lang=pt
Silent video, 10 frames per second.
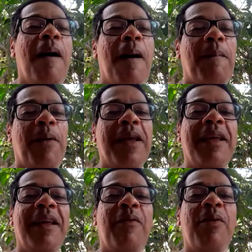Porque
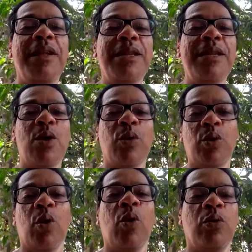quando ele
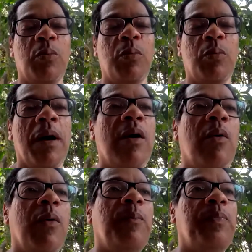soltou do banco,
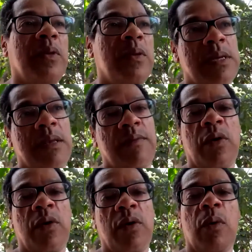não sei se foi o
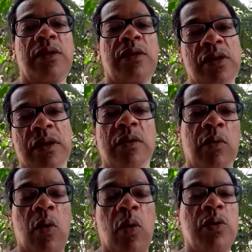artista que não
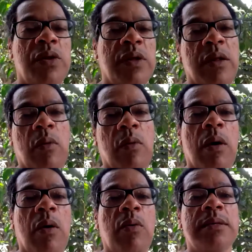colou direito, alguma coisa
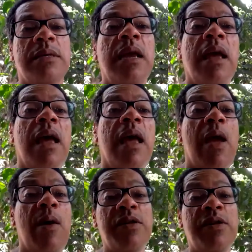assim. Eu
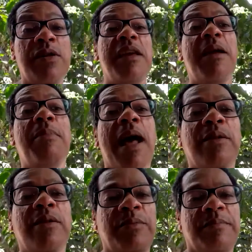achei que tinha quebrado.
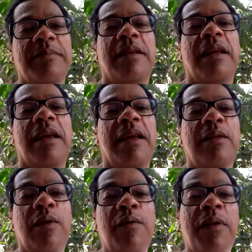Então, eu
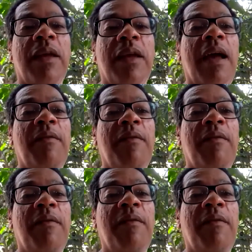fiquei a vida
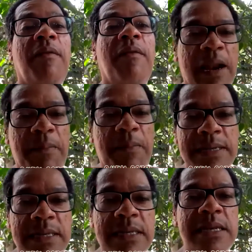inteira vendo aquela
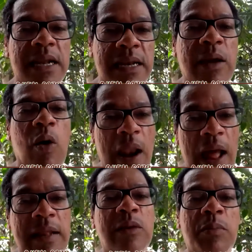pecinha ali colada
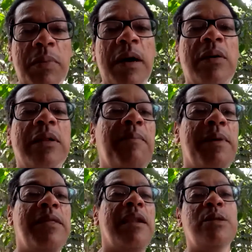no banco, de repente
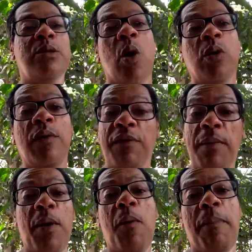ela solta e fiquei
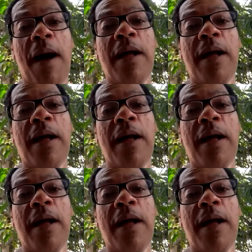preocupado,